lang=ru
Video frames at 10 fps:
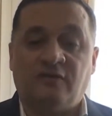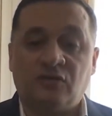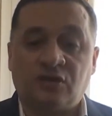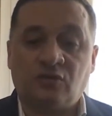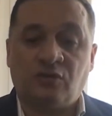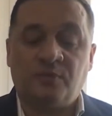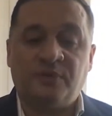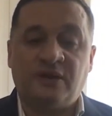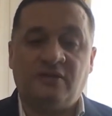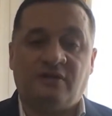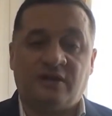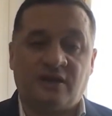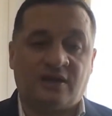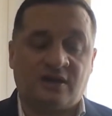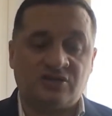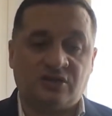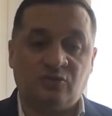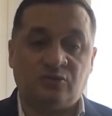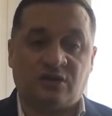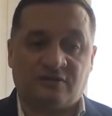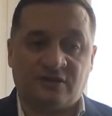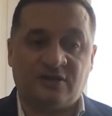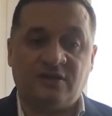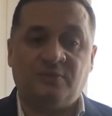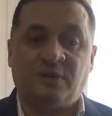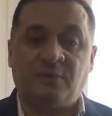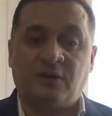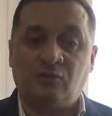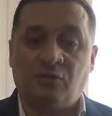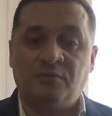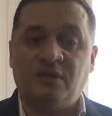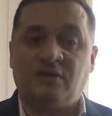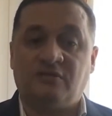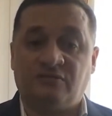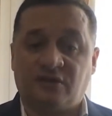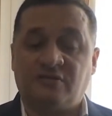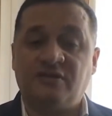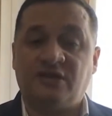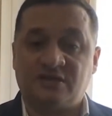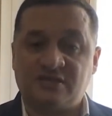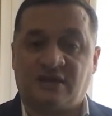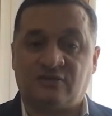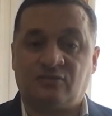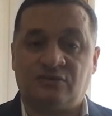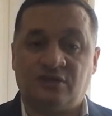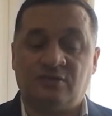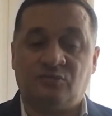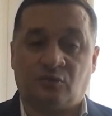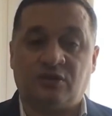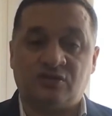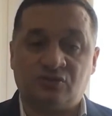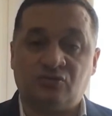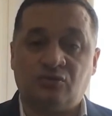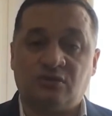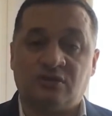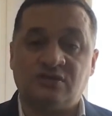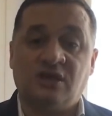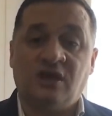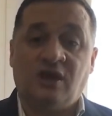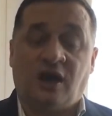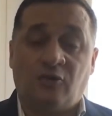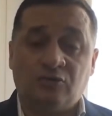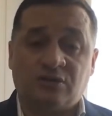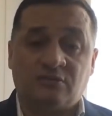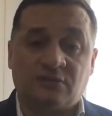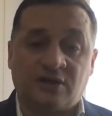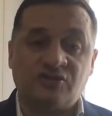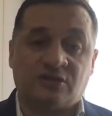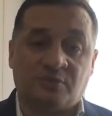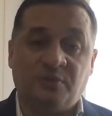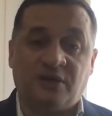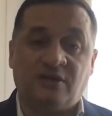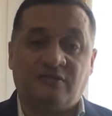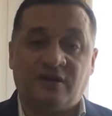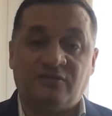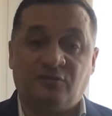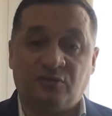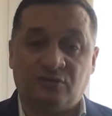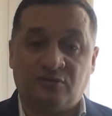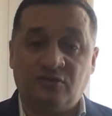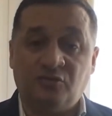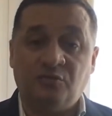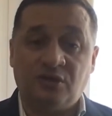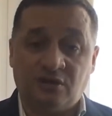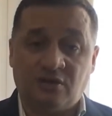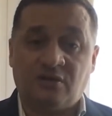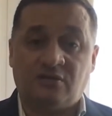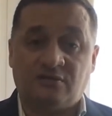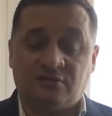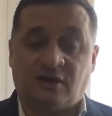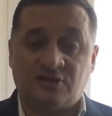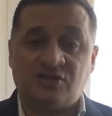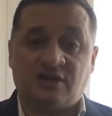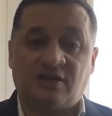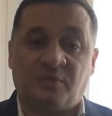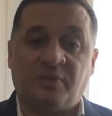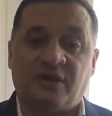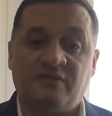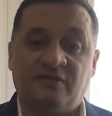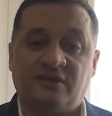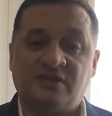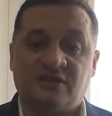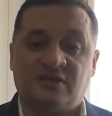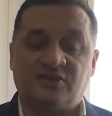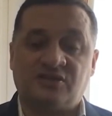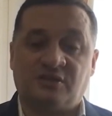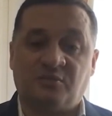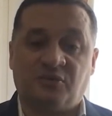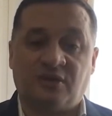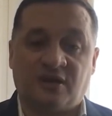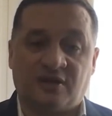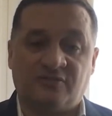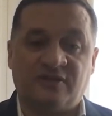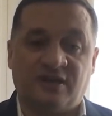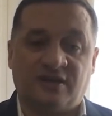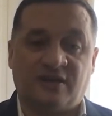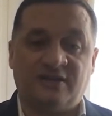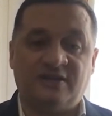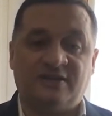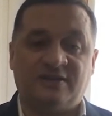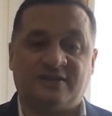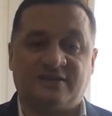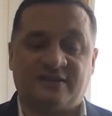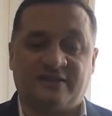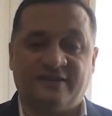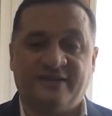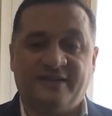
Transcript: вот такое переливание каждое утро воды помогло мне выровнять осанку. Я немного сутулилась, а утром начала переливать воду. И у меня осанка появилась, я начала более ровнее ходить и так далее.